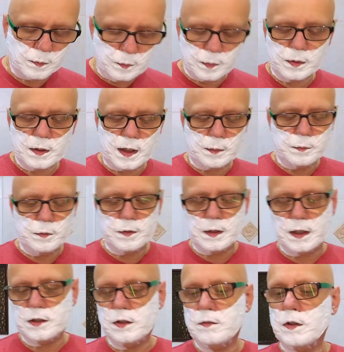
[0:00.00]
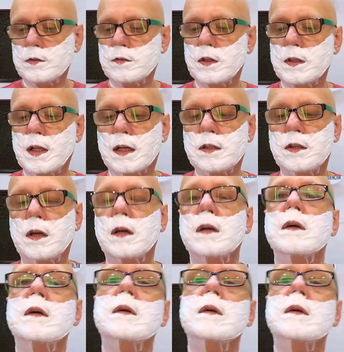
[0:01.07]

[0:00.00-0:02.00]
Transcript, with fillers: bo jak mówię na dziewiątej tak nie